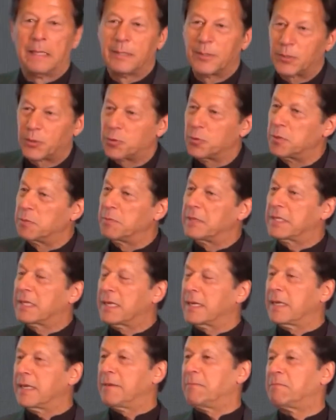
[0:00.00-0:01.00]
स्कूल में
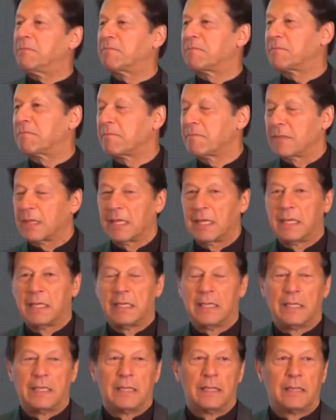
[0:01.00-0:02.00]
था ना
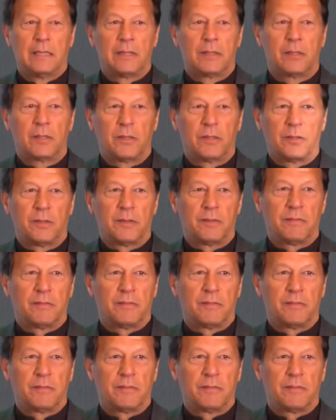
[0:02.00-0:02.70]
तो